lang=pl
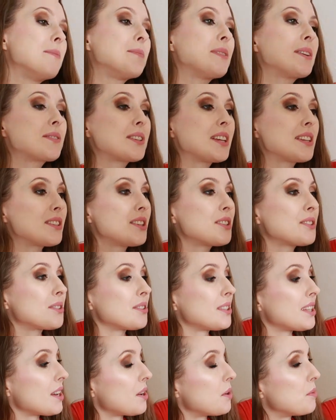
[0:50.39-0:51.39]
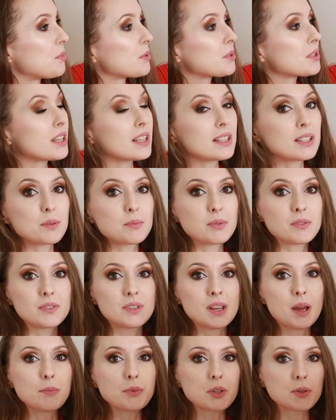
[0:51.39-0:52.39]
Pierwsza rzecz to taką bluzkę sobie
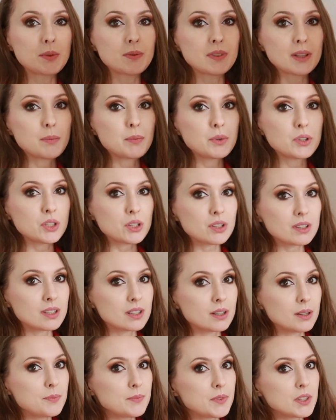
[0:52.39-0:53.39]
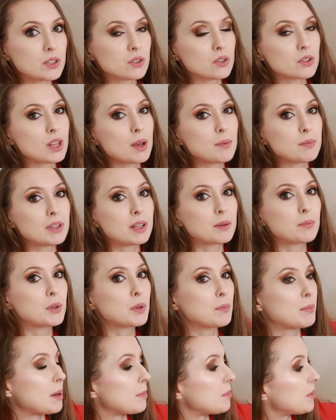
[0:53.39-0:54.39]
wziąłam, też mam dla mojej siostry, też tam i dla
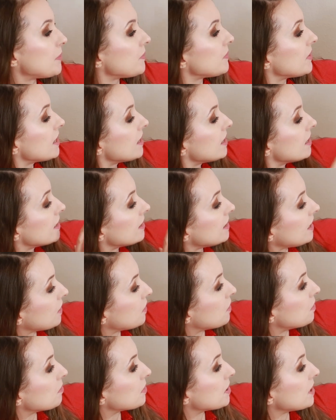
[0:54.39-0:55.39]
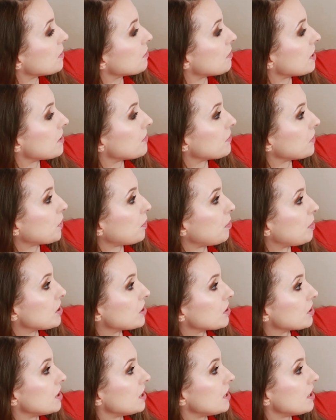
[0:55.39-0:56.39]
mojej mamy, taką mgiełkę w
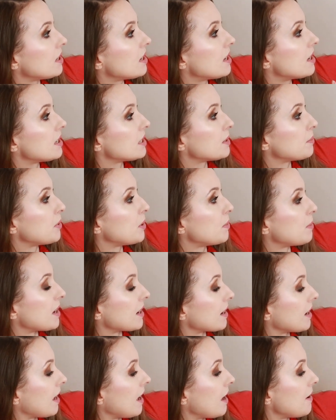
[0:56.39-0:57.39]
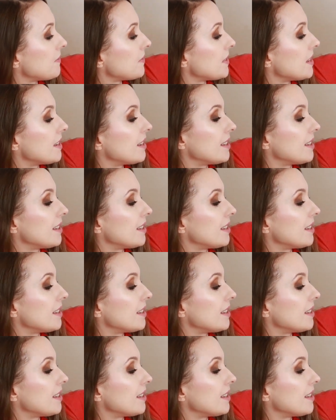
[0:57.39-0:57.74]
kropeczki z Primarka,